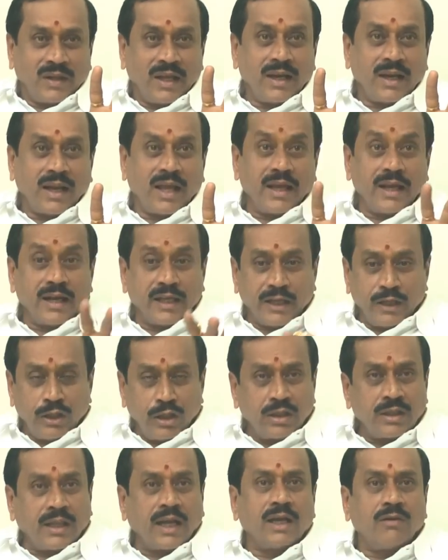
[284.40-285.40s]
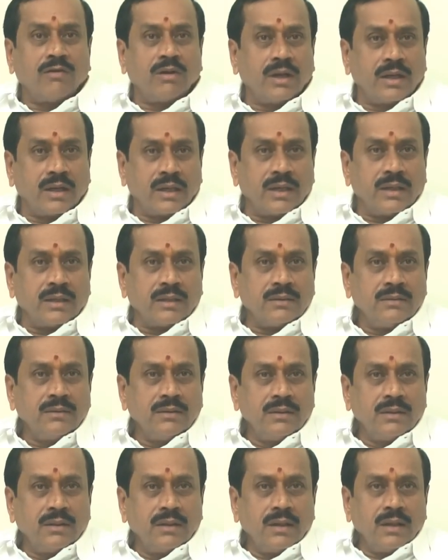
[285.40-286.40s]
ஏன்னா எனக்கு இன்னும் தகவல் இருக்குது
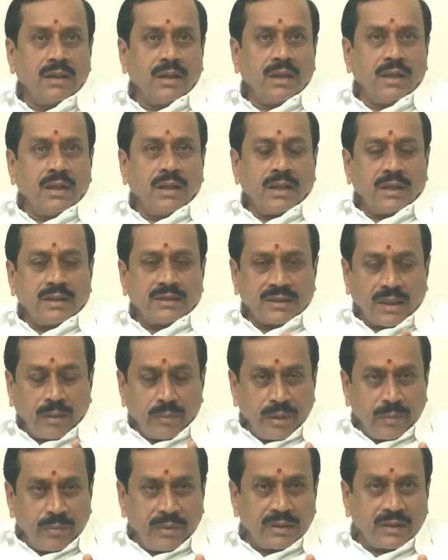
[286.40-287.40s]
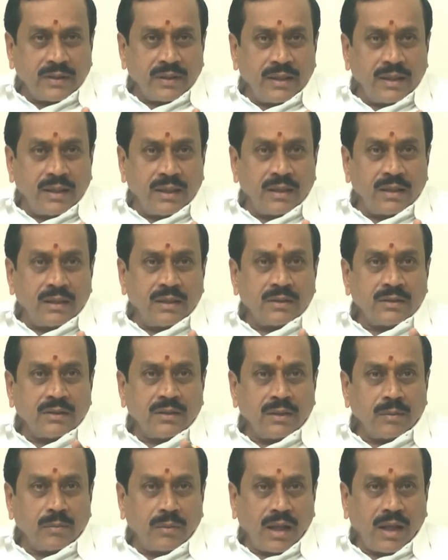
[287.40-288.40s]
சமீபத்தில்
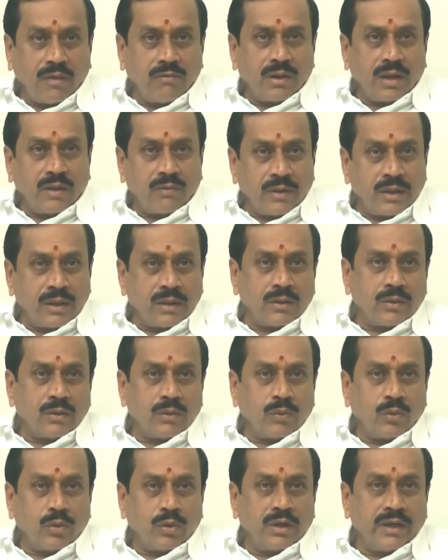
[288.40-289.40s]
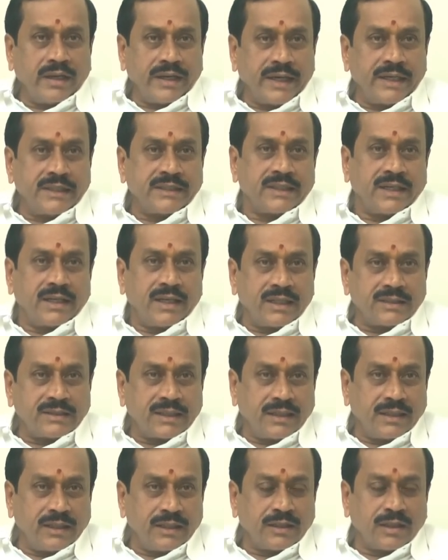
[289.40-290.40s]
திருமாவளவன் ஒரு நிகழ்ச்சியில்
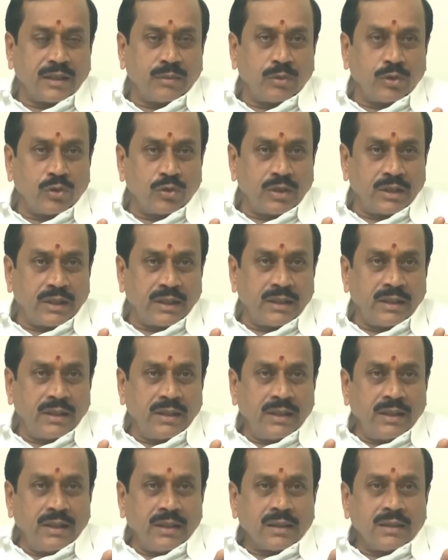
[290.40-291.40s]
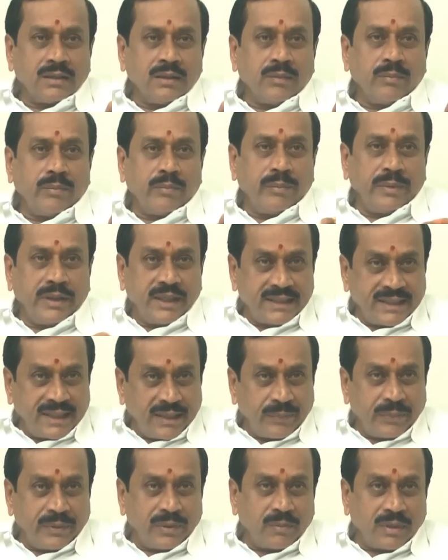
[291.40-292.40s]
சந்தித்த பொழுது
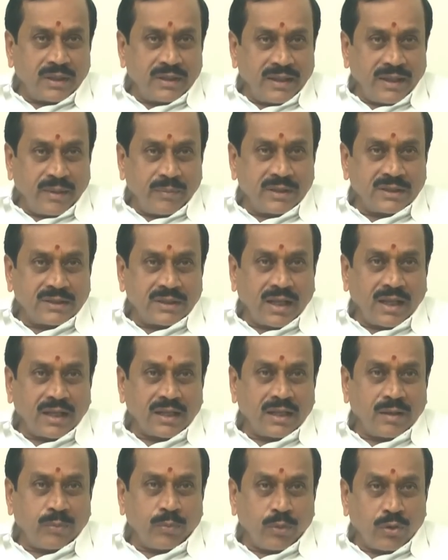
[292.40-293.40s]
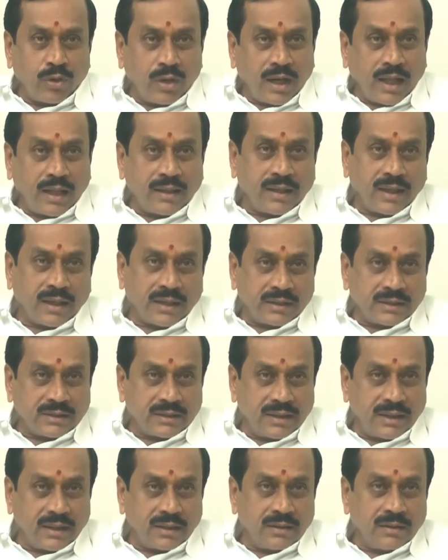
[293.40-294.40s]
பிஜேபியின் மத்திய அமைச்சராக பொன்
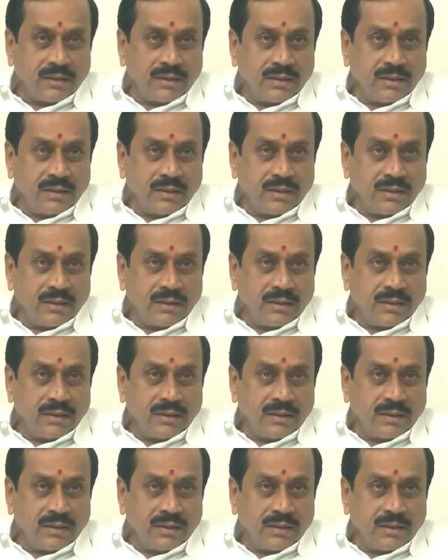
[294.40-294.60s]
ராதாகிருஷ்ணன்